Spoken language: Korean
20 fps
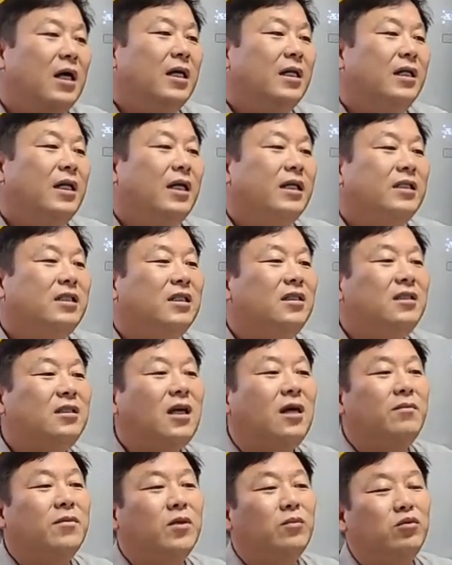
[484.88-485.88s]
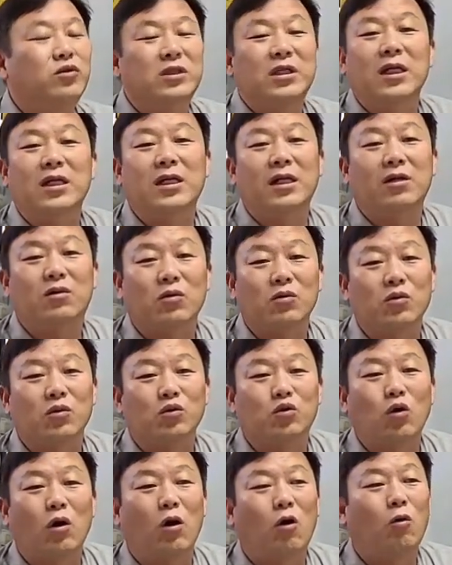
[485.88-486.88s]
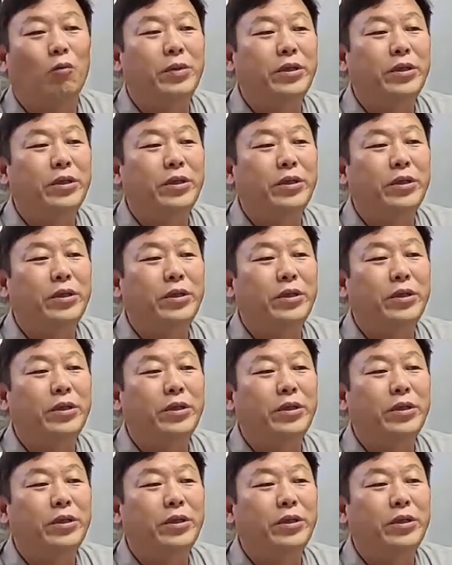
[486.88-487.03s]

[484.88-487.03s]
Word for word: 근데 진짜 뭐 문재인 대통령 좋아하고